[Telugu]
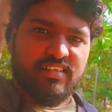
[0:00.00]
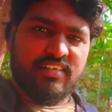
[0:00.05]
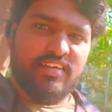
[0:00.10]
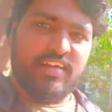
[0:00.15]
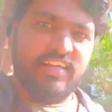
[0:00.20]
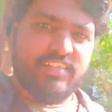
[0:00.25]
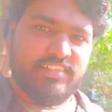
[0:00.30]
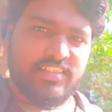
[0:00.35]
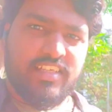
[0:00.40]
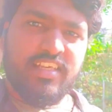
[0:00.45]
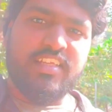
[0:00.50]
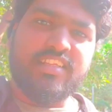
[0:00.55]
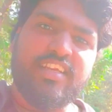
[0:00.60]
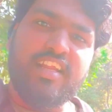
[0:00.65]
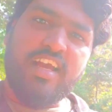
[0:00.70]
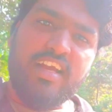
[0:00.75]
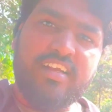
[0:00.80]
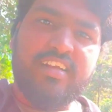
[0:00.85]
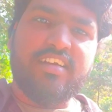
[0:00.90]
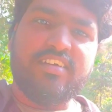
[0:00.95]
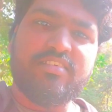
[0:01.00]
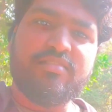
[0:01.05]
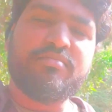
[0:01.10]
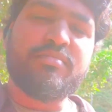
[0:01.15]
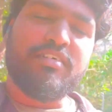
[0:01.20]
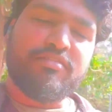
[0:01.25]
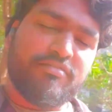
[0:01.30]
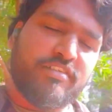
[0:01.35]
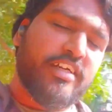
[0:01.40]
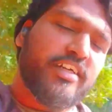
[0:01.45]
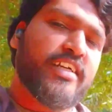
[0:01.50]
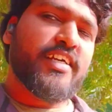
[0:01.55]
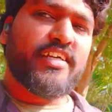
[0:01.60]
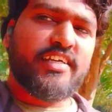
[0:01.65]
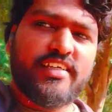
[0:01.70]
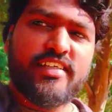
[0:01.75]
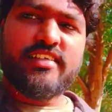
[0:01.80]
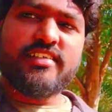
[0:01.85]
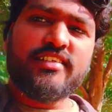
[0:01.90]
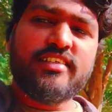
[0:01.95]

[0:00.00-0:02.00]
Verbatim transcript: యాక్చువల్లీ అది నాకు కాదు మా ఫ్రెండ్కి